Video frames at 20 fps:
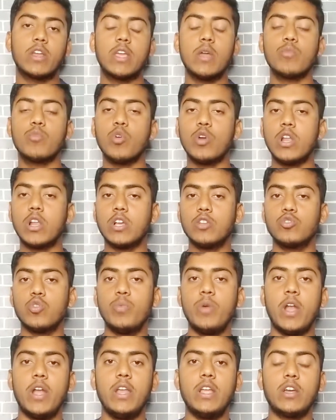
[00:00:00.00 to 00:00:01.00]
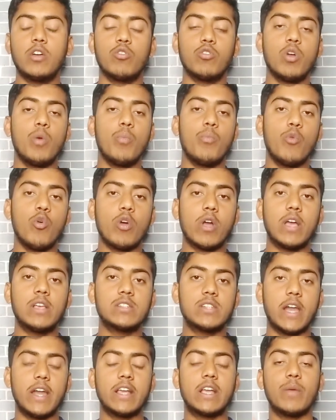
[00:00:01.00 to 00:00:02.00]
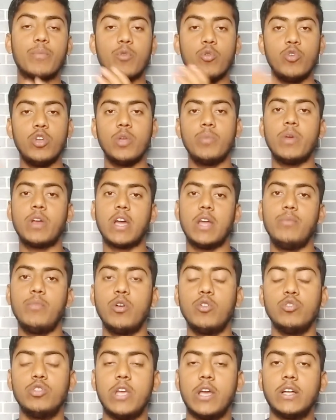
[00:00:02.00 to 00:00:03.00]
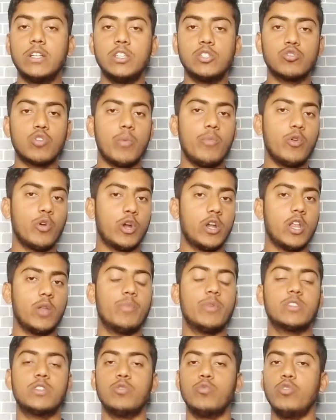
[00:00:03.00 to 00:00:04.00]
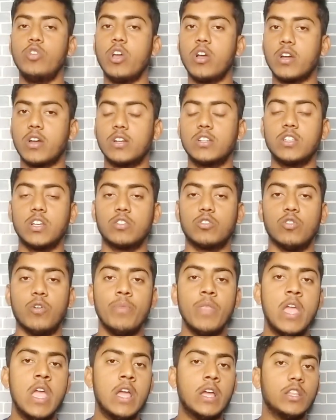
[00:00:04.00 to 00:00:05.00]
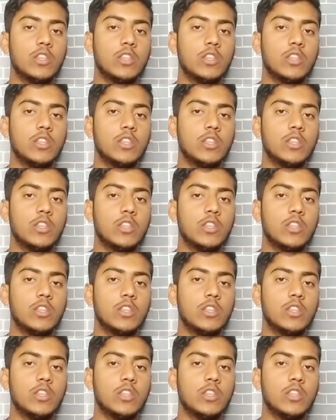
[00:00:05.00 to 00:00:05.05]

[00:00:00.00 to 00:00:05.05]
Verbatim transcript: और गेम को खेलकर जो भी अर्निंग करोगे वो कैश डायरेक्ट आपको विनिंग में कन्वर्ट हो जाएगा जिसको आप लोग हंड्रेड परसेंट विड्रॉ कर सकते हो